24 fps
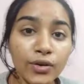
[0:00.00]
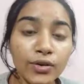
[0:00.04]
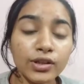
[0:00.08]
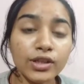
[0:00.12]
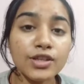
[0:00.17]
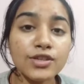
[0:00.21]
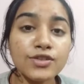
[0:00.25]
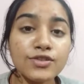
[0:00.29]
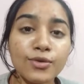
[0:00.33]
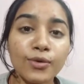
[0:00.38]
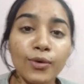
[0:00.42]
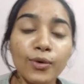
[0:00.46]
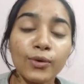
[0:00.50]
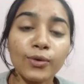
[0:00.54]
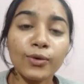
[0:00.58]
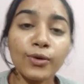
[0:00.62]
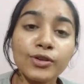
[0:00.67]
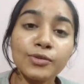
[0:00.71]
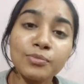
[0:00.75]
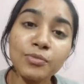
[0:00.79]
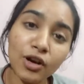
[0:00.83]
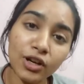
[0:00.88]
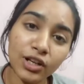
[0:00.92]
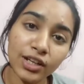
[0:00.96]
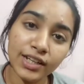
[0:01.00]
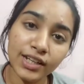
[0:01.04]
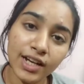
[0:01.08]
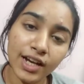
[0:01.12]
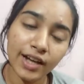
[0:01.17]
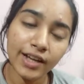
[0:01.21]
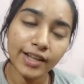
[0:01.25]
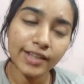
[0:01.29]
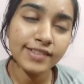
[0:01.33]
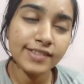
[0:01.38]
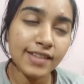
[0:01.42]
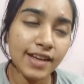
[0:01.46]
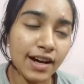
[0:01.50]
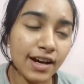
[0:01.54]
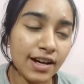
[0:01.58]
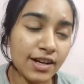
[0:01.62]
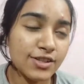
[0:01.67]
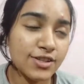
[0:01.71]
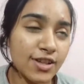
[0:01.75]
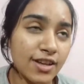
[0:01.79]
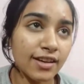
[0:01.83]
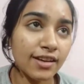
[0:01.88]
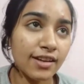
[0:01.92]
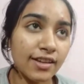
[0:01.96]
ओके सो गुड मॉर्निंग गाइस
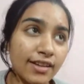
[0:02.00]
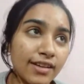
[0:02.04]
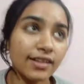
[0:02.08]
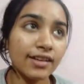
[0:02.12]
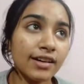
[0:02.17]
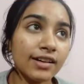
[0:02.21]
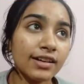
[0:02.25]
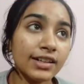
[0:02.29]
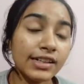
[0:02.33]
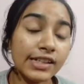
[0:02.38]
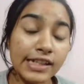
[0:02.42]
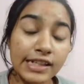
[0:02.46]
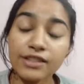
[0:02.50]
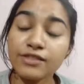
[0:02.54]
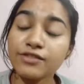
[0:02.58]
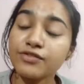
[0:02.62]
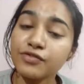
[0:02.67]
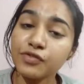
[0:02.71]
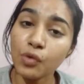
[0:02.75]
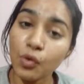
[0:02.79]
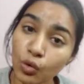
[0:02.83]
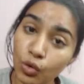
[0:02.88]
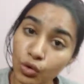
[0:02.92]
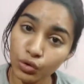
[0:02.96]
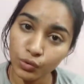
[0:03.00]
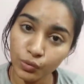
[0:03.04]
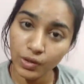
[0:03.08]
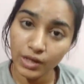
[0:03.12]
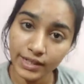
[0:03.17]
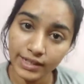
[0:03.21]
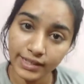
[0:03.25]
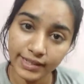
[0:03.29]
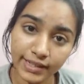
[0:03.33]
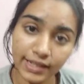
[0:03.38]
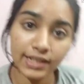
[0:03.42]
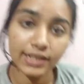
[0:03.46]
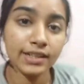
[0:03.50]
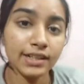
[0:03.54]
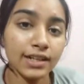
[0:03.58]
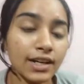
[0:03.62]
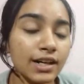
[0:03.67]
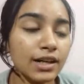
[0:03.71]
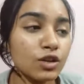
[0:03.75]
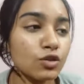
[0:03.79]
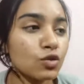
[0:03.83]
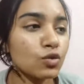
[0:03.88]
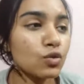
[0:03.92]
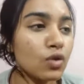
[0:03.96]
आज है डे फोर क्वारंटाइन
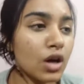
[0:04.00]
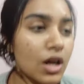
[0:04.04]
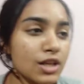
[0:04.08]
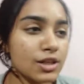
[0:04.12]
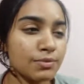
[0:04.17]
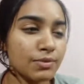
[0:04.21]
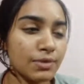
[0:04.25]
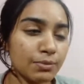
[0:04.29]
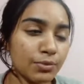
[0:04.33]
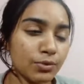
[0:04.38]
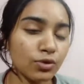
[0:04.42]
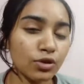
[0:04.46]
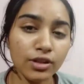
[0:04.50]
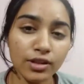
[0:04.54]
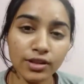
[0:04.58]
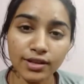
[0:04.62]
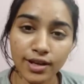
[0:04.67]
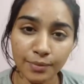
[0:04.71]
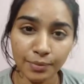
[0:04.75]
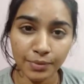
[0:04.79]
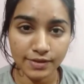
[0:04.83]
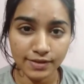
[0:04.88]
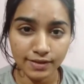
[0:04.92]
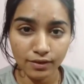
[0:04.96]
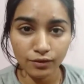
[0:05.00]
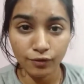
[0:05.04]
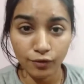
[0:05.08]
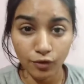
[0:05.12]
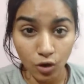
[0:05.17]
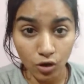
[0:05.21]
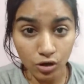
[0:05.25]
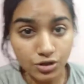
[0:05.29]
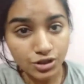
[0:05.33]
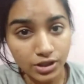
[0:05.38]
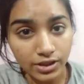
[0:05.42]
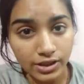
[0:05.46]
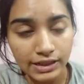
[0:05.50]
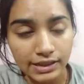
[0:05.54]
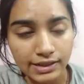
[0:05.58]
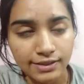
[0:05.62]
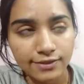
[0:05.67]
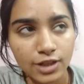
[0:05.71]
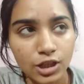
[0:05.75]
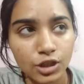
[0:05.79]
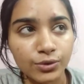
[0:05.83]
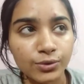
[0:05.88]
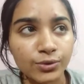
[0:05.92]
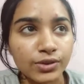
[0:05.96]
का तो आज मैं पूरे दिन आपके साथ ब्लॉग शेयर करने
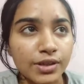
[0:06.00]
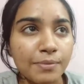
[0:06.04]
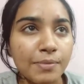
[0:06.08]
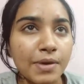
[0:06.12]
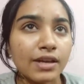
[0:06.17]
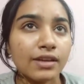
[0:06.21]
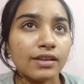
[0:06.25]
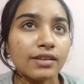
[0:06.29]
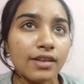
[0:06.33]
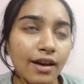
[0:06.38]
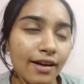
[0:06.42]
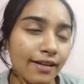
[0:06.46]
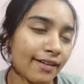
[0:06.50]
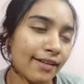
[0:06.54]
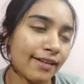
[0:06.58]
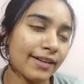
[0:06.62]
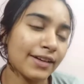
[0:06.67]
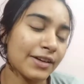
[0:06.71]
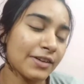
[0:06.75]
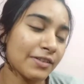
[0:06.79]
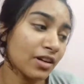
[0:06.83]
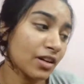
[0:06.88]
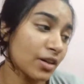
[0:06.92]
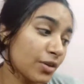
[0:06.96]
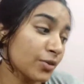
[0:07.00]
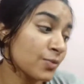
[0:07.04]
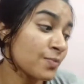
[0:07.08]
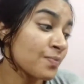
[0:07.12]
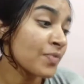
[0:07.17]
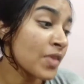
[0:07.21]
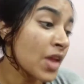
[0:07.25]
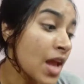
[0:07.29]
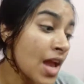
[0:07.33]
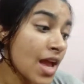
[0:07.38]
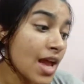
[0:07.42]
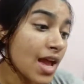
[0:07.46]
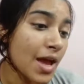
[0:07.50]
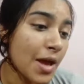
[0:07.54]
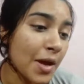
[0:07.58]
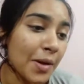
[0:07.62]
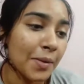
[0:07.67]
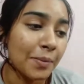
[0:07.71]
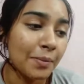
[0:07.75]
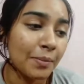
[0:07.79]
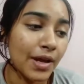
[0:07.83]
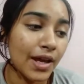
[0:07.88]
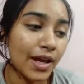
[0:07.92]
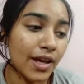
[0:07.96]
वाली हूँ कि मैं क्या क्या करने वाली हूँ
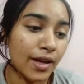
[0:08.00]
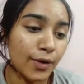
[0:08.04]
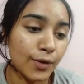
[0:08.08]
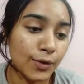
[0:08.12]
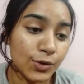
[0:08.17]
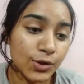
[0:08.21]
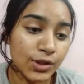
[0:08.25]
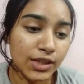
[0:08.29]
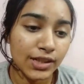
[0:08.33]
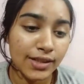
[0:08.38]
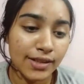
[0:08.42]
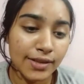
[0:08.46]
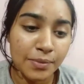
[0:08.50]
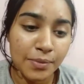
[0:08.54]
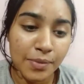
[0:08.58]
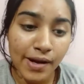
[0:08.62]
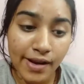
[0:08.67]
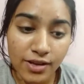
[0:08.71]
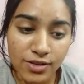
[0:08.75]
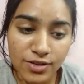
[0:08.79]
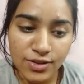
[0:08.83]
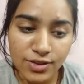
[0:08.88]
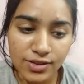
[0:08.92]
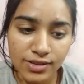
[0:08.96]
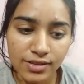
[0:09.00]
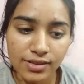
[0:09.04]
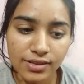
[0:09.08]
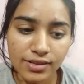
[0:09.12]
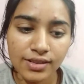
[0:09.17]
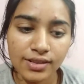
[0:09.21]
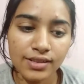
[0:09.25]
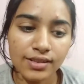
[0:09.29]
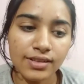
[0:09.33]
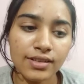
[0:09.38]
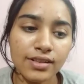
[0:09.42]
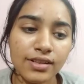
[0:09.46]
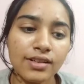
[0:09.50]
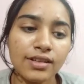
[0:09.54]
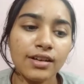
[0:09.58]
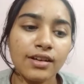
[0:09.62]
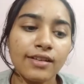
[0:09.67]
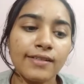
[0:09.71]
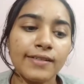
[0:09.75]
मैं उठकर ब्रश कर कर